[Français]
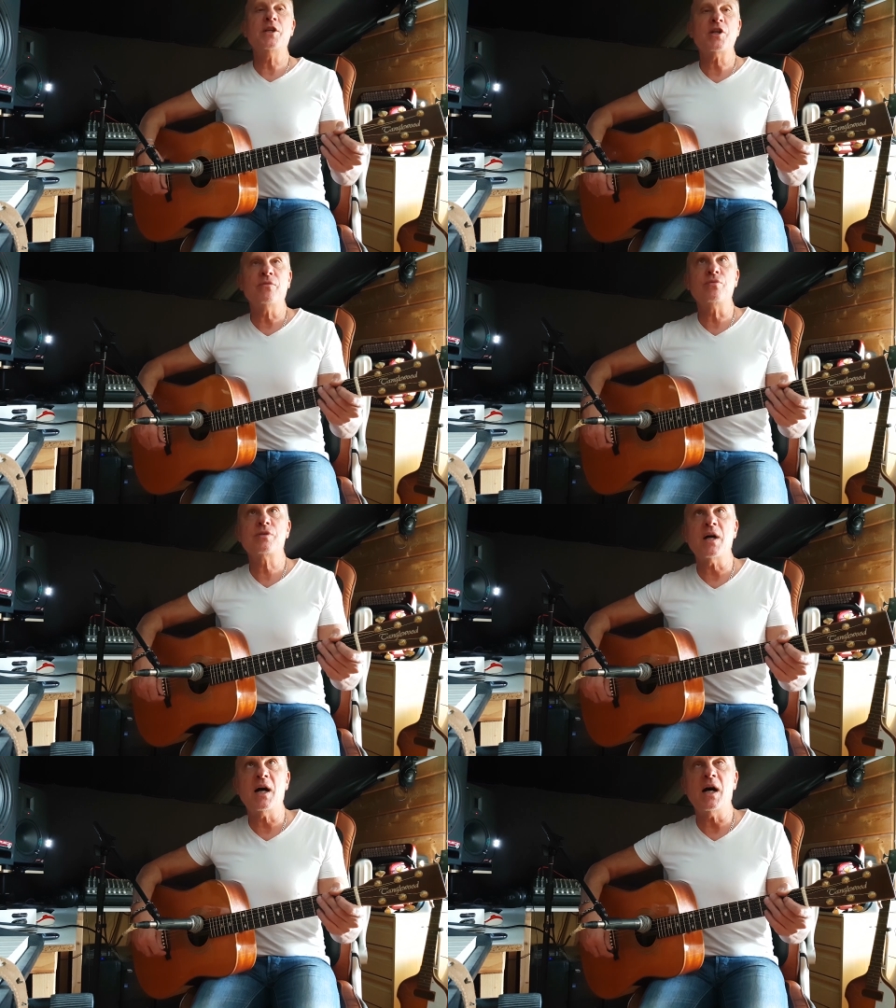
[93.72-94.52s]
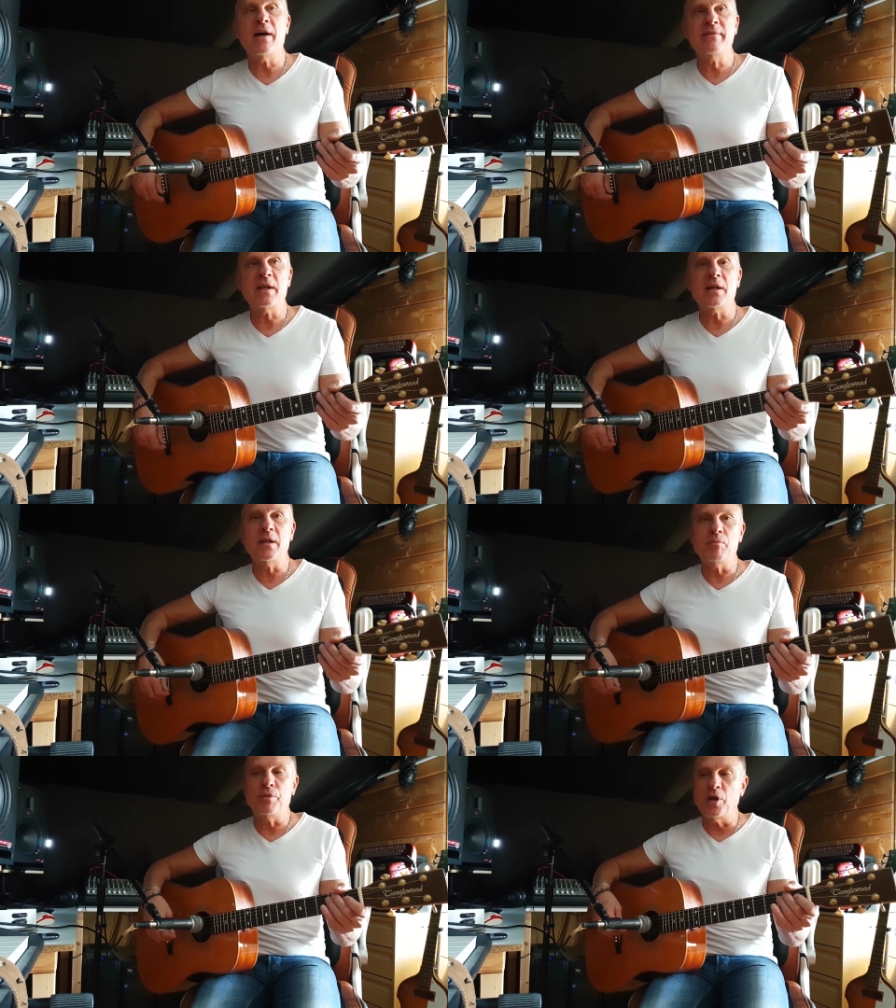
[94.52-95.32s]
déjà vu ça avec les
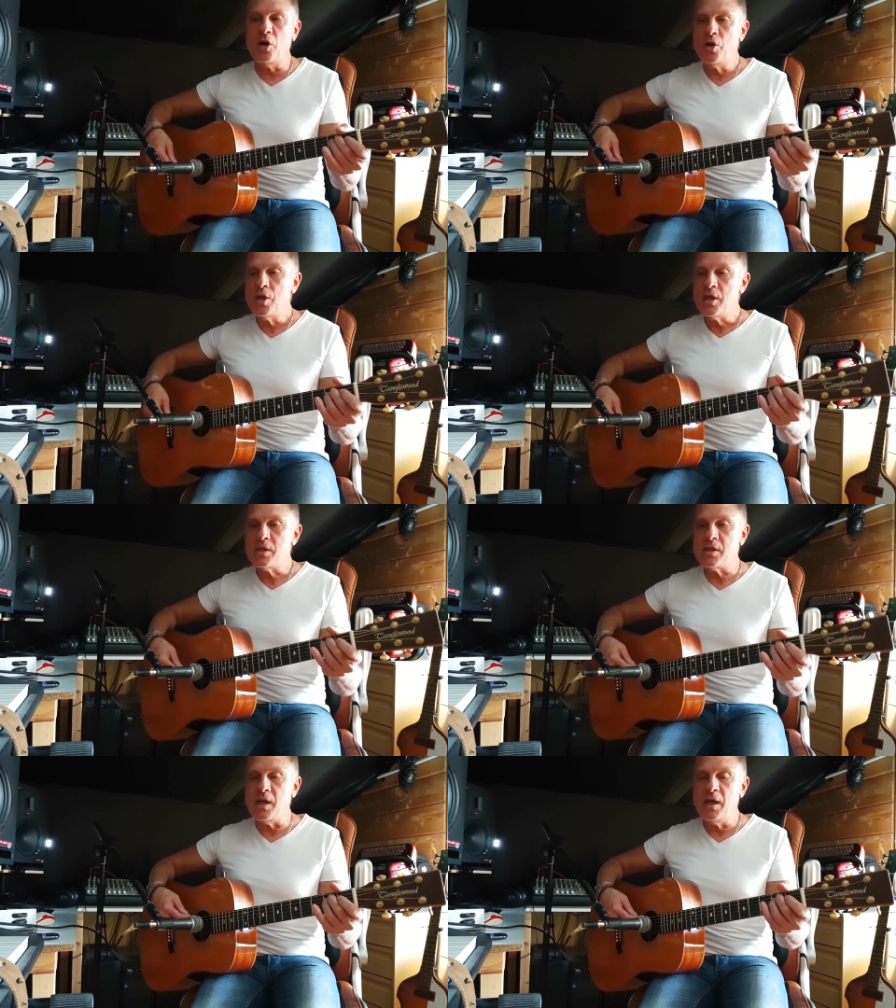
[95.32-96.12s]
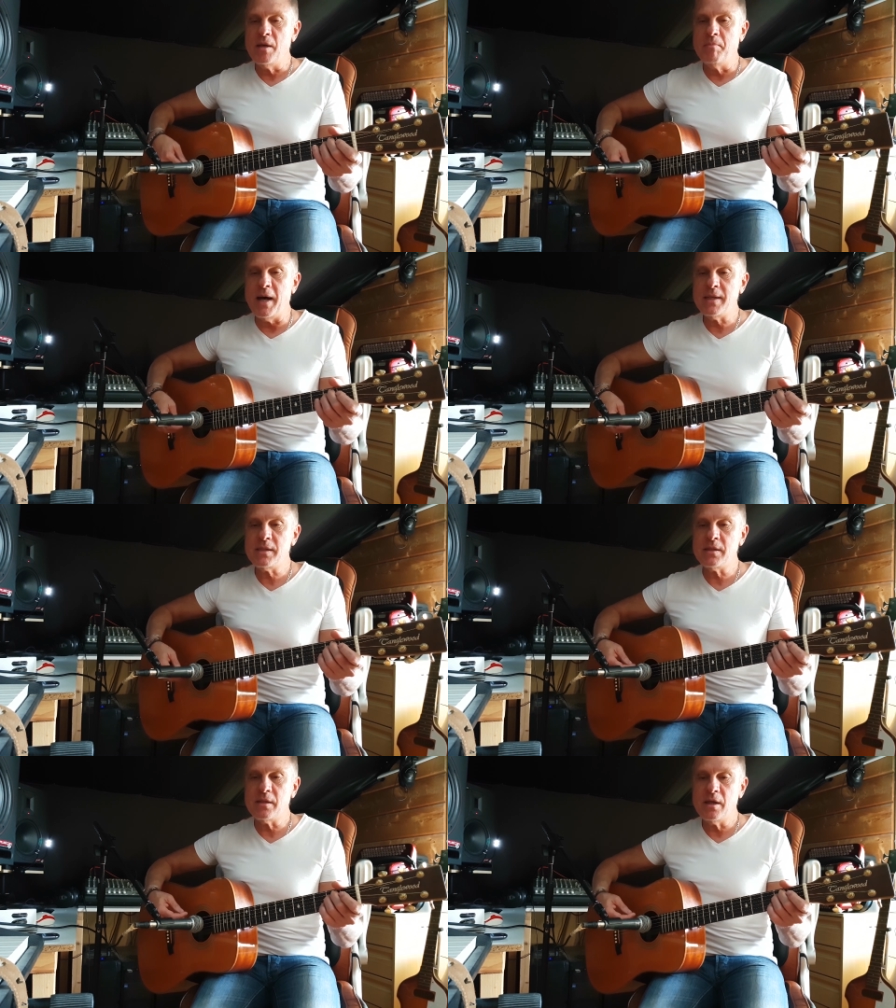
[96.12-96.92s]
débutants, c'est
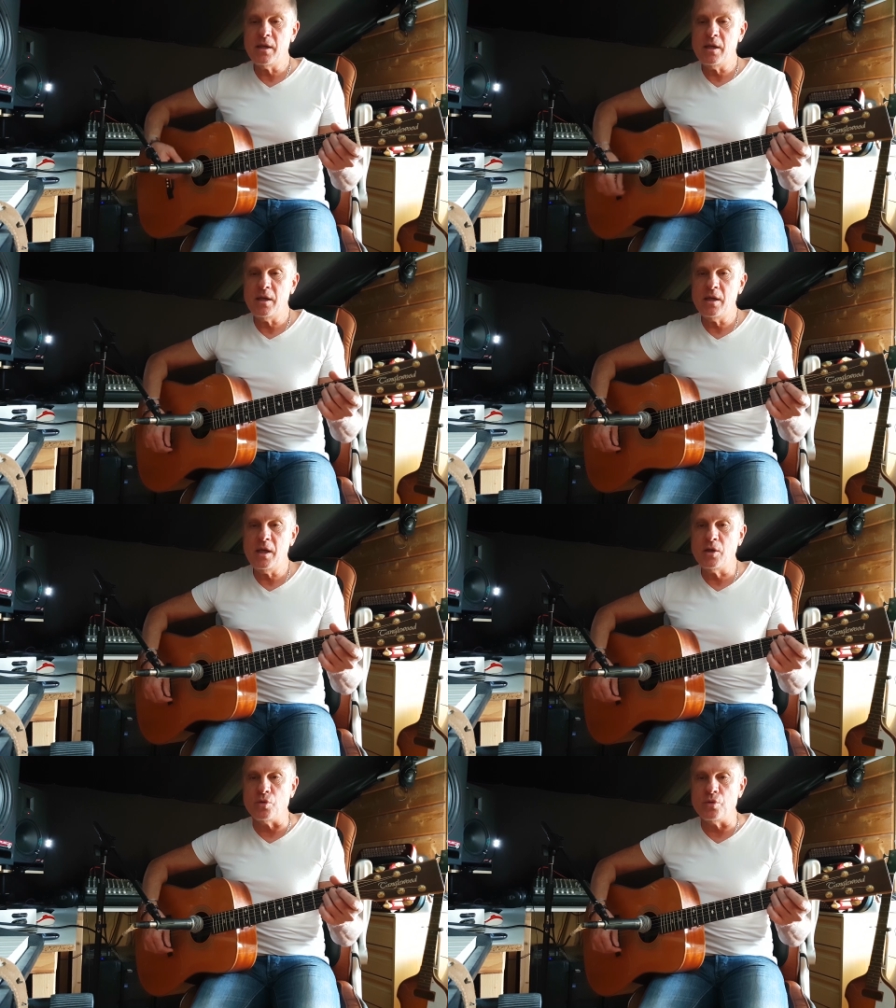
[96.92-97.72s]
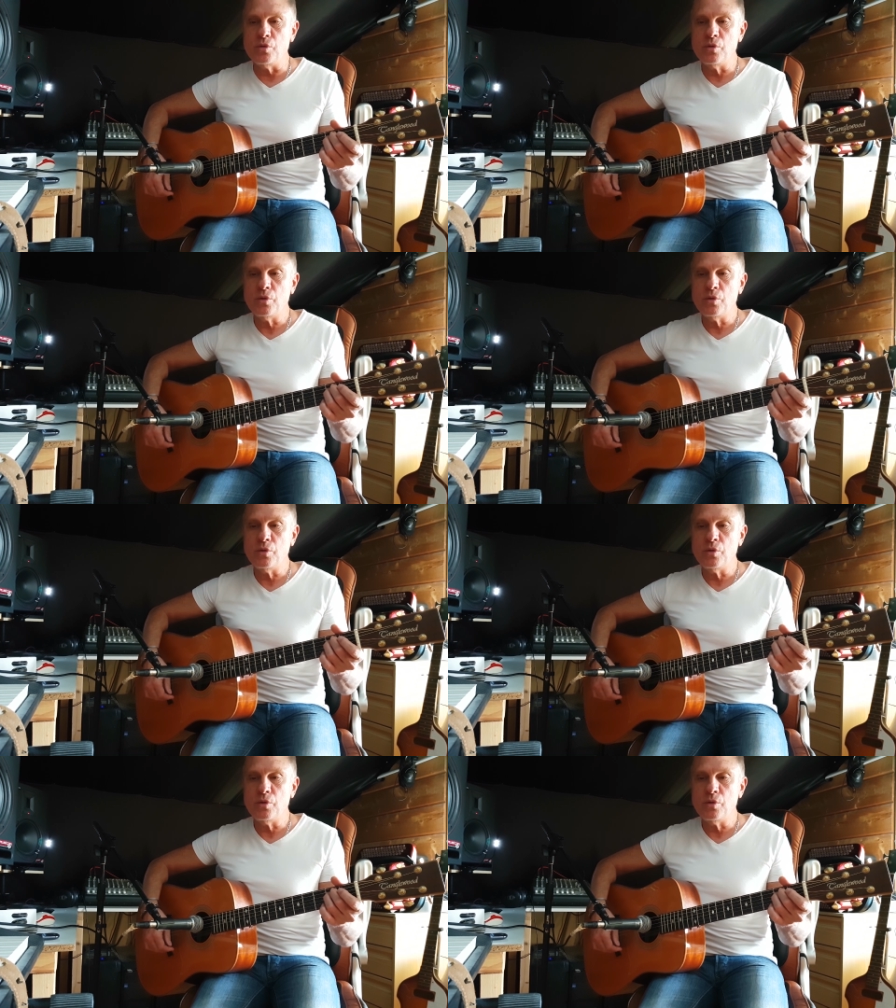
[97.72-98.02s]
basse aiguë.